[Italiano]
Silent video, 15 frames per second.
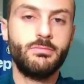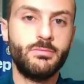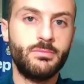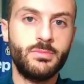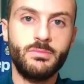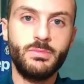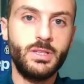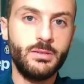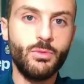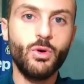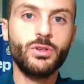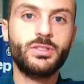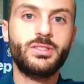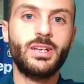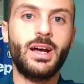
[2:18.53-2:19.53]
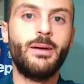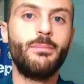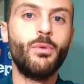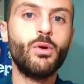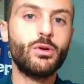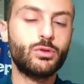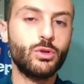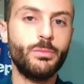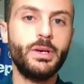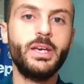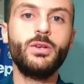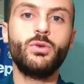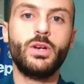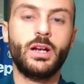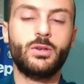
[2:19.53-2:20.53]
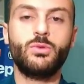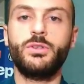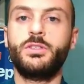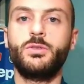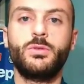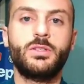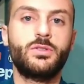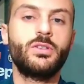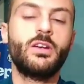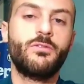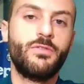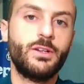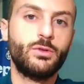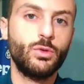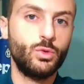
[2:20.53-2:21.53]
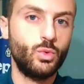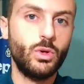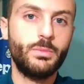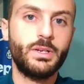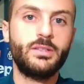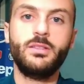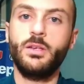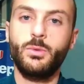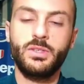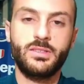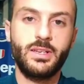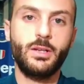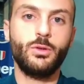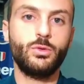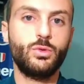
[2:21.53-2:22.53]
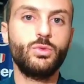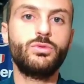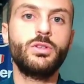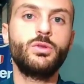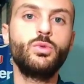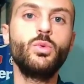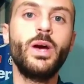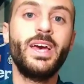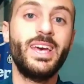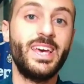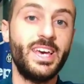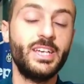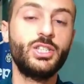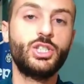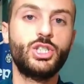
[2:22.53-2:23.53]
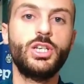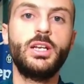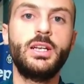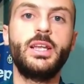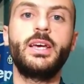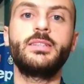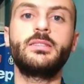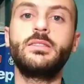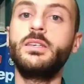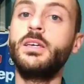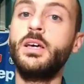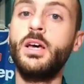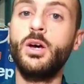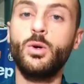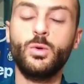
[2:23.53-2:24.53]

mm, dimostra molto meno, in alcune situazioni ha fatto due partite quest'anno, tutte e due eccellenti,